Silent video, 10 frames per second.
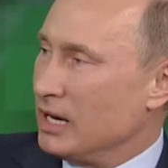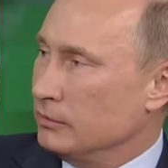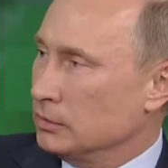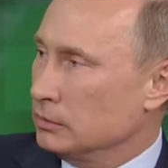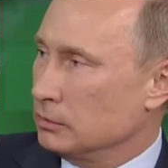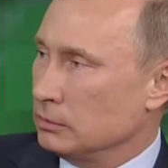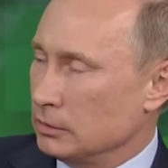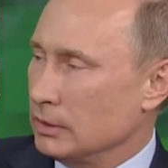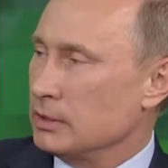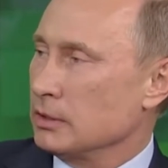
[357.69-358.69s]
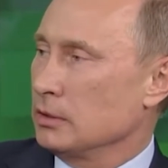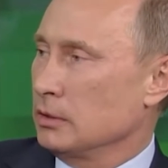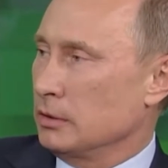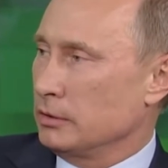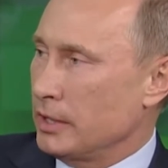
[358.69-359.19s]
Các cuộc nghiên cứu và
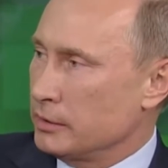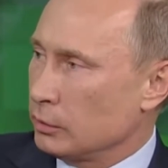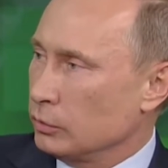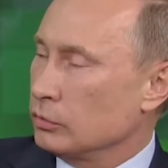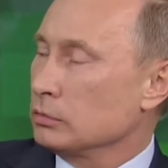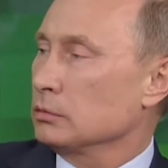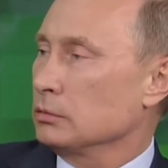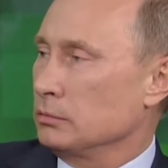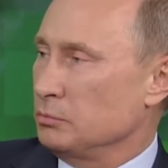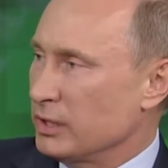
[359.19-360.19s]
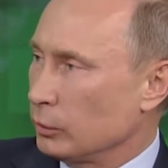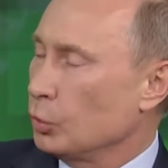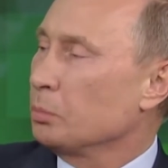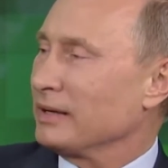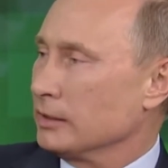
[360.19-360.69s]
thăm dò đã cho thấy các nhà
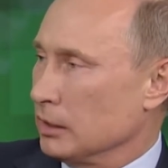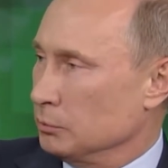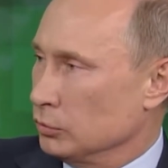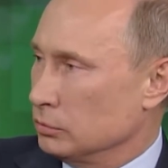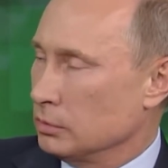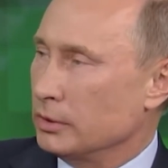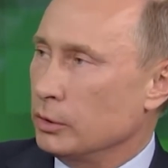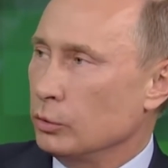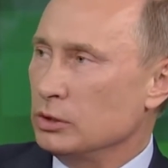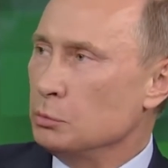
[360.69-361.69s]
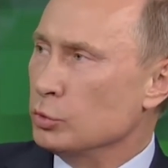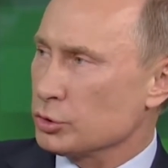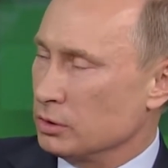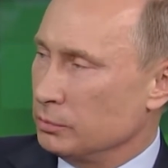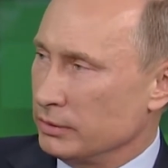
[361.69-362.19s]
báo đã sợ hãi và trùng
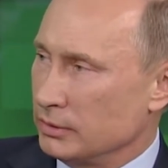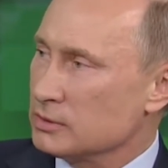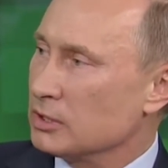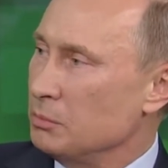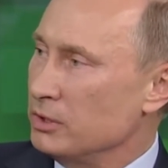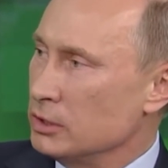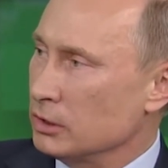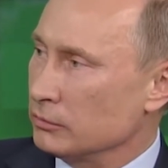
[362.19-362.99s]
chân vì biết những